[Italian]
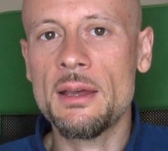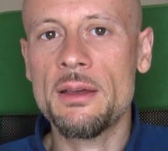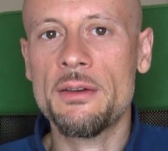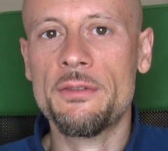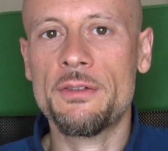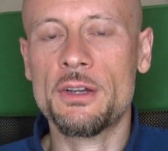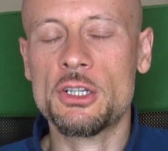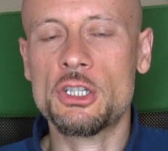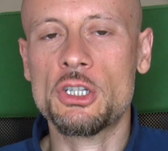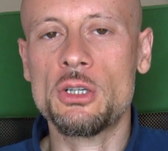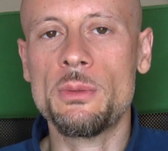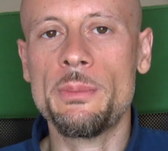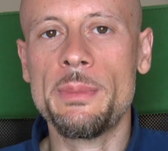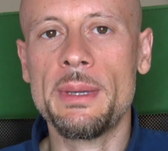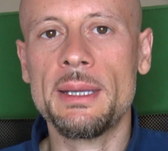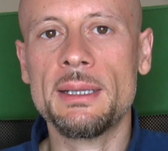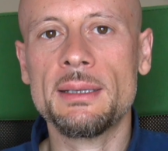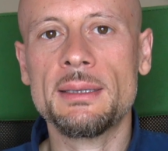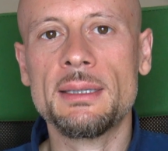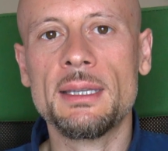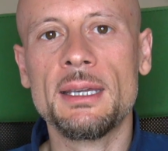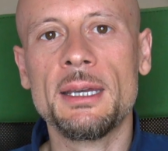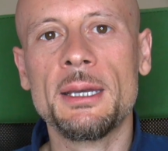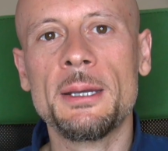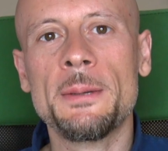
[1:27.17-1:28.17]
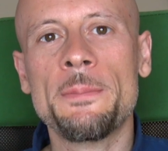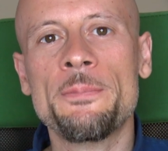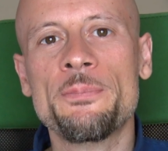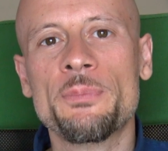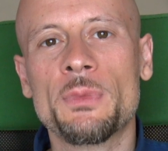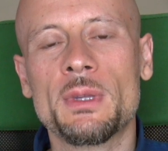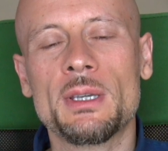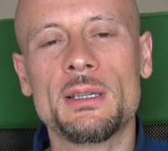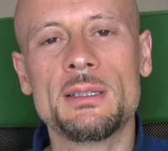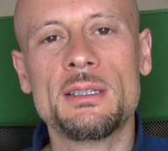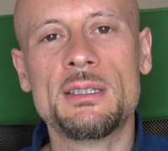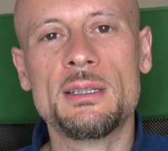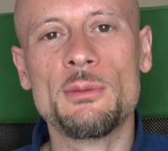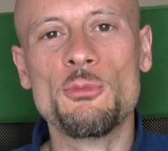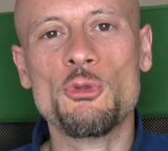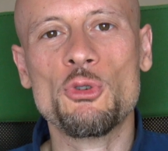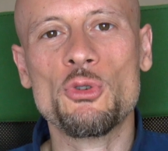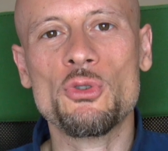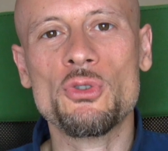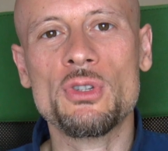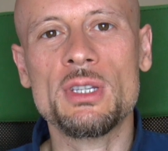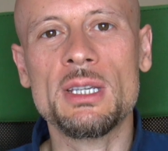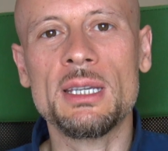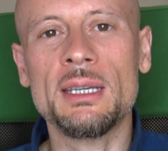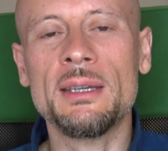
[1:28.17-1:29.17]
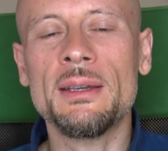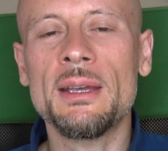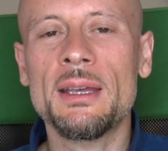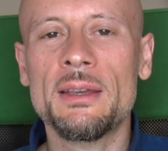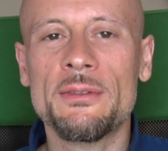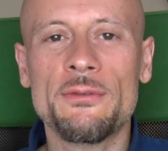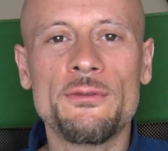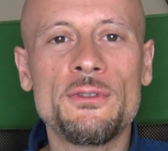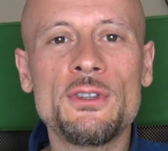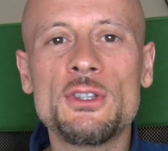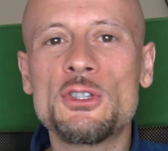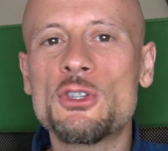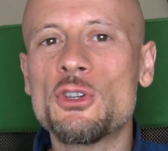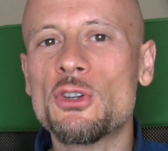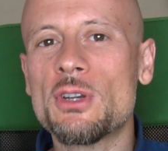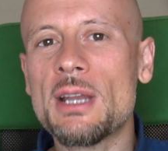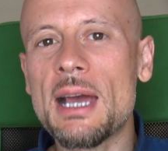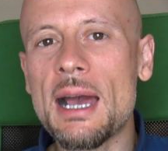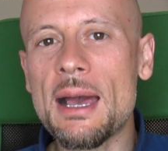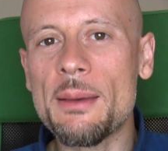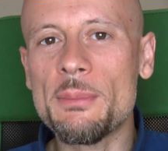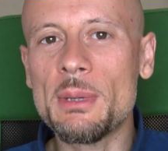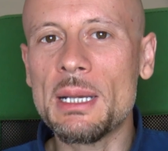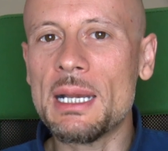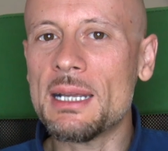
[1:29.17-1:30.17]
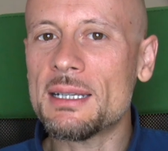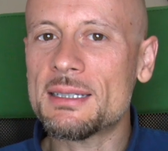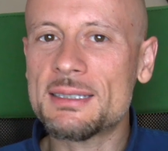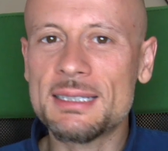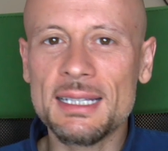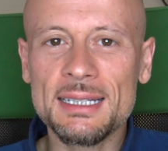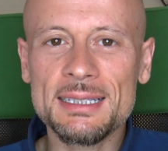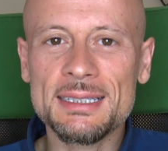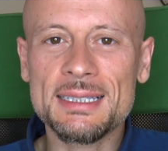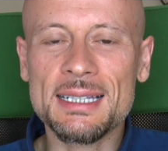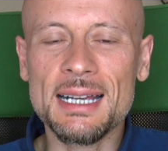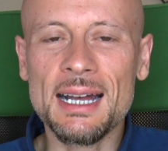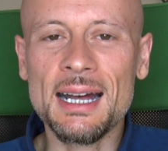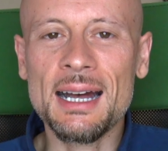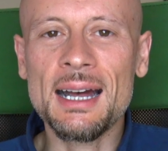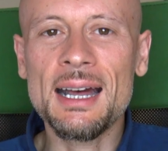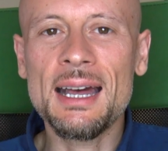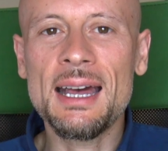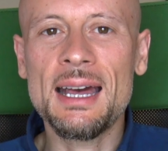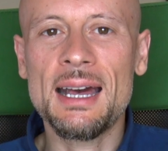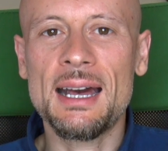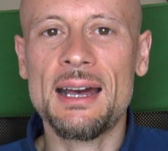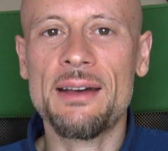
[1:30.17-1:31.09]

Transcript: facilmente diciamo così visionabile senza